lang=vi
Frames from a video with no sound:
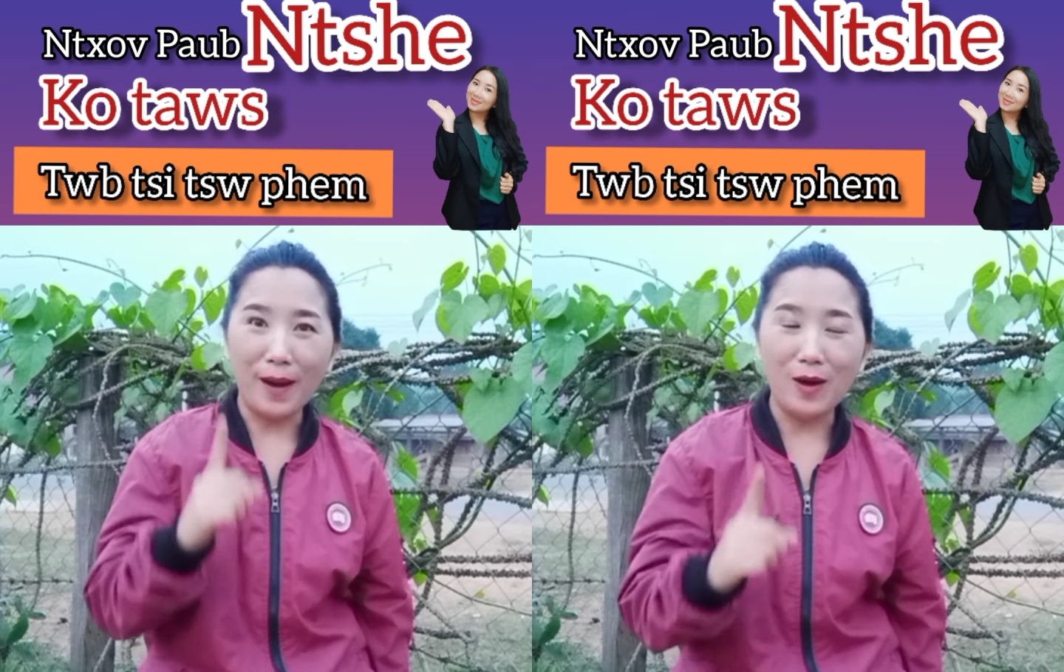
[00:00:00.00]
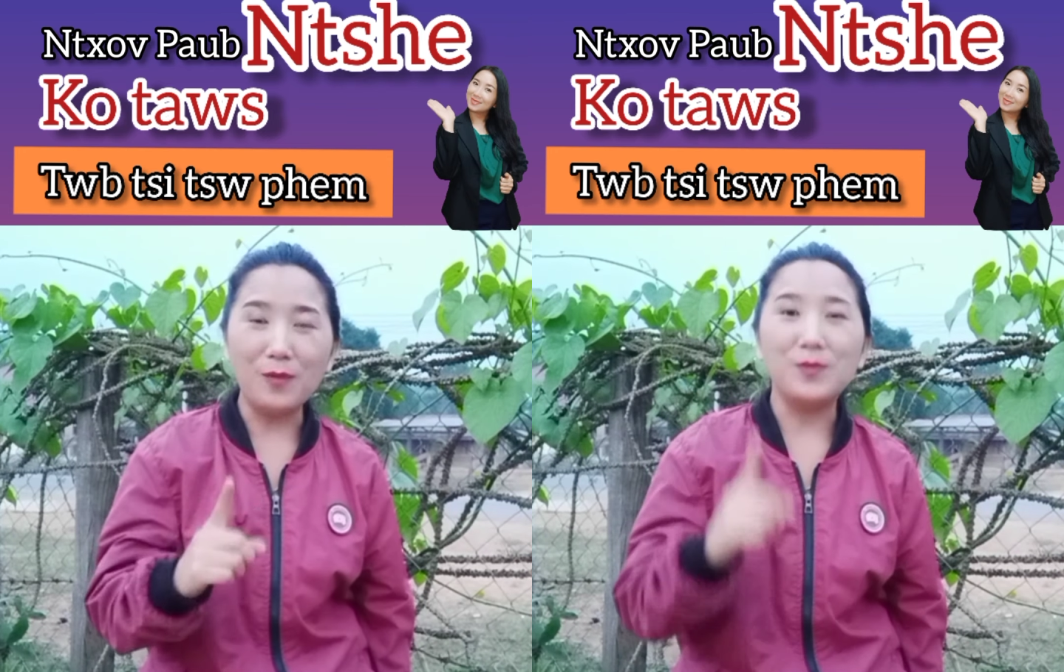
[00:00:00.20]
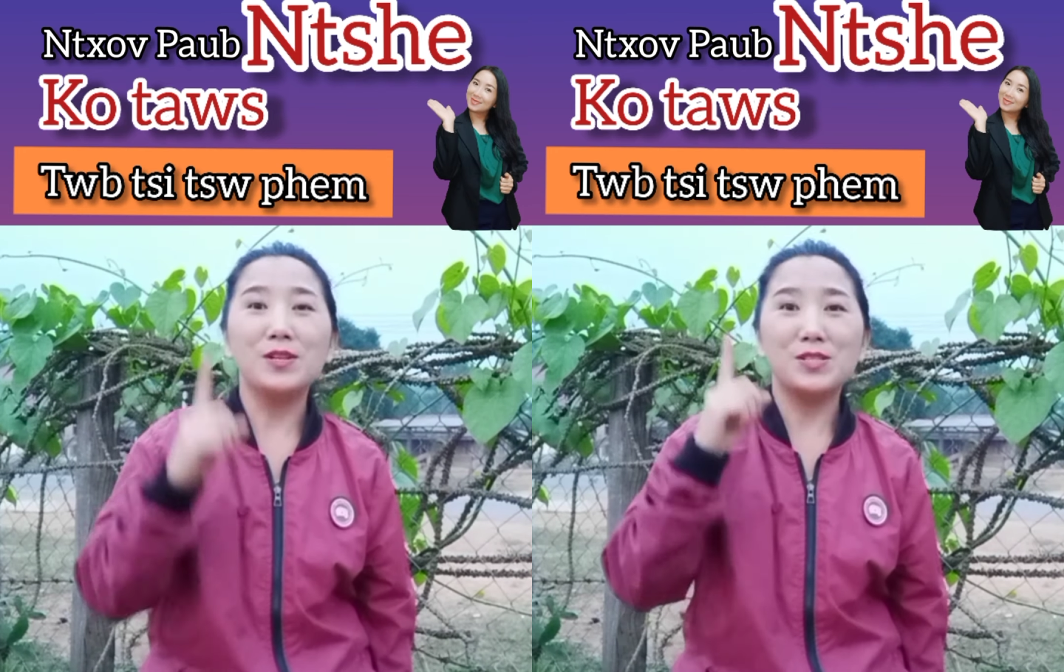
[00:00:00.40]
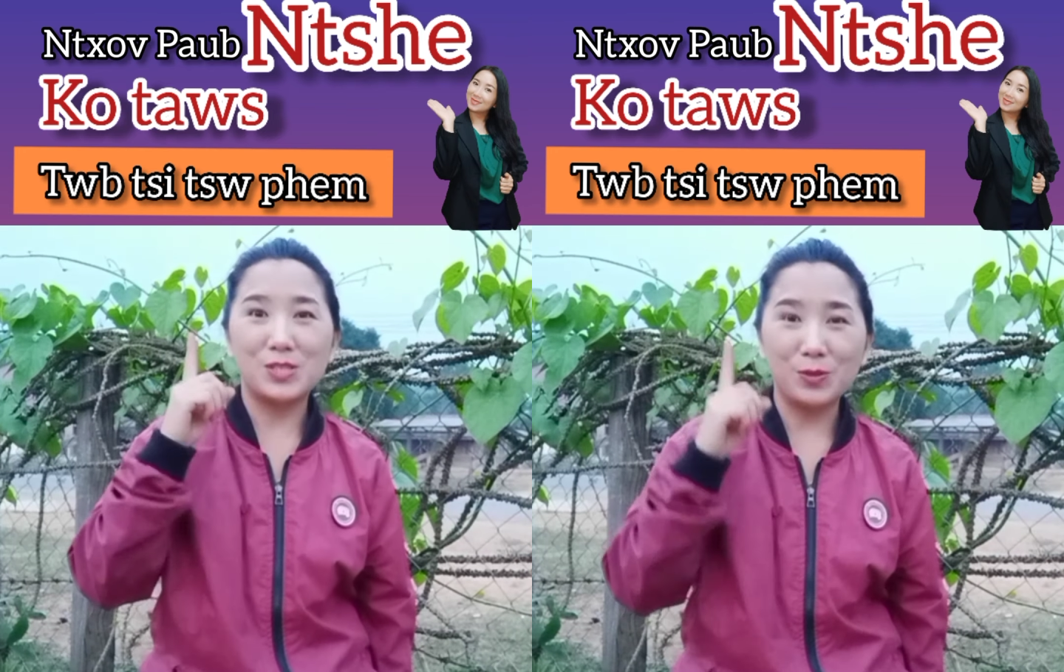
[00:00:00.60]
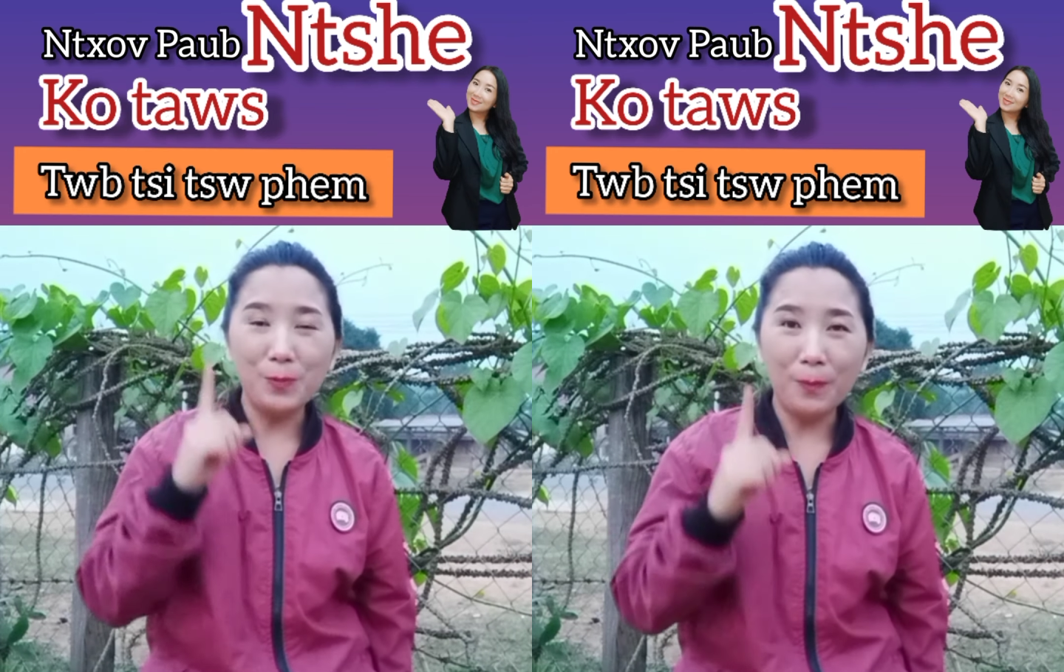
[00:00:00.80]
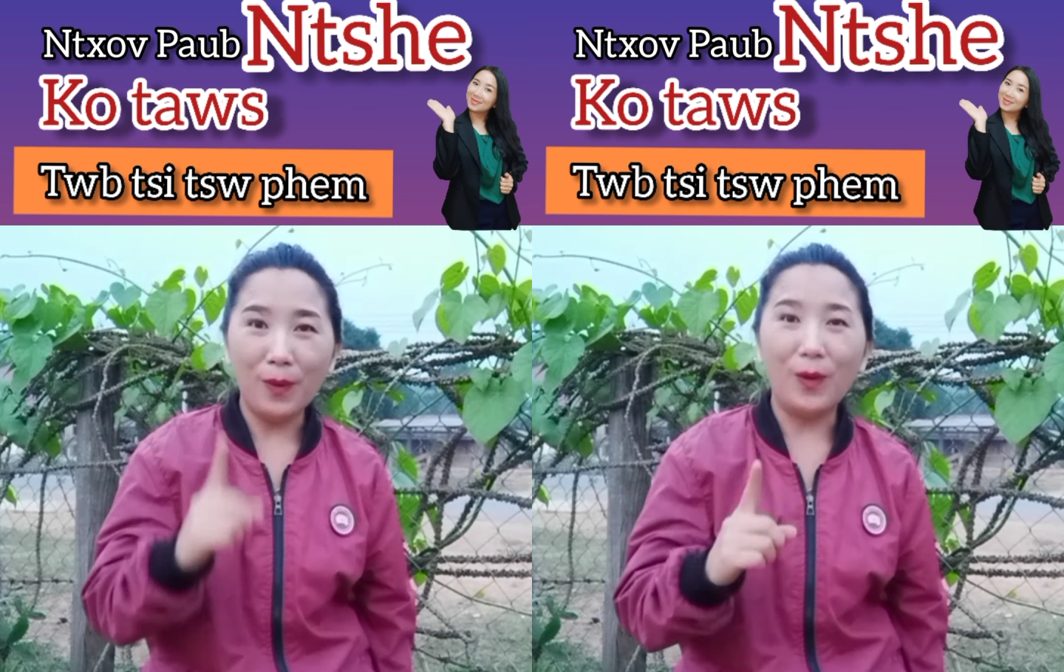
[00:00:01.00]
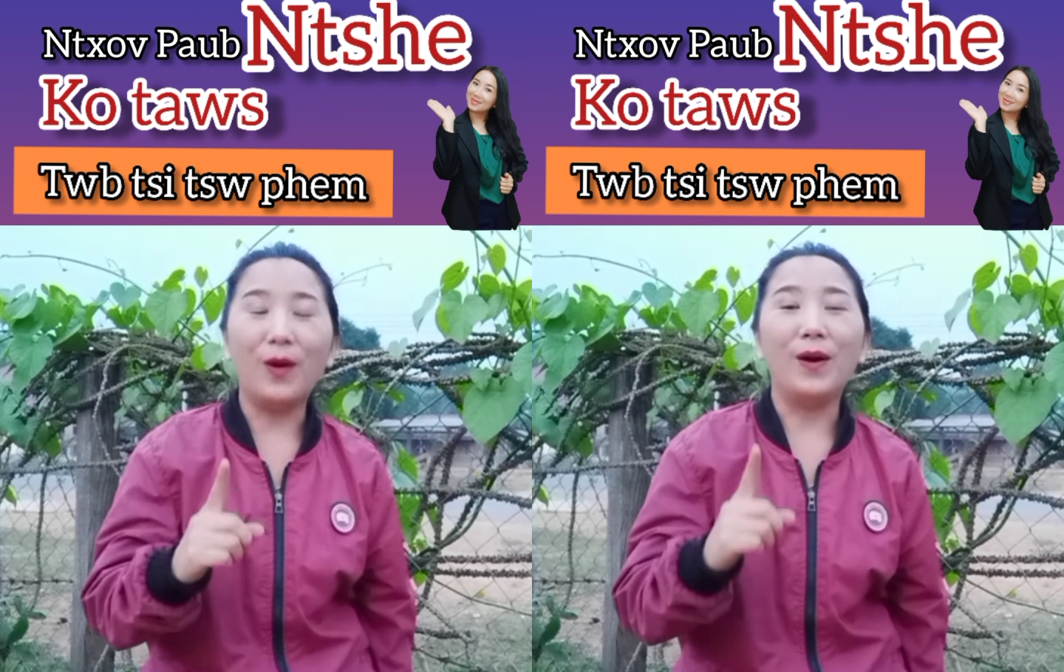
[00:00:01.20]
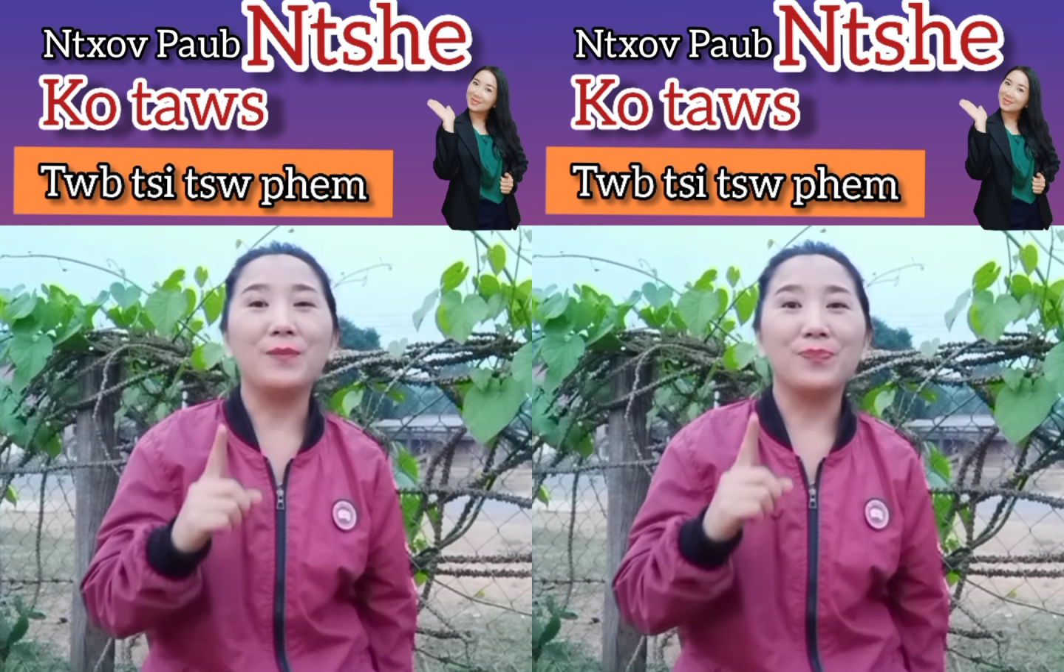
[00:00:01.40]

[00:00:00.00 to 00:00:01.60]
bao số bò